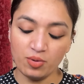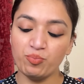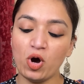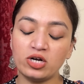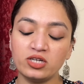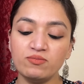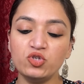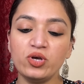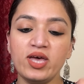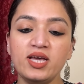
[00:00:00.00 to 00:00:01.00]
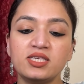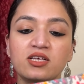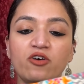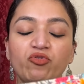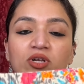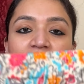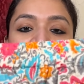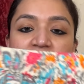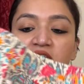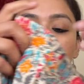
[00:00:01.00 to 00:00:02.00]
बॉटम जो है इसका फुल
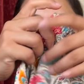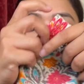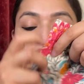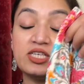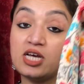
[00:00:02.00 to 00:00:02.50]
इलास्टिकेटेड वेस्ट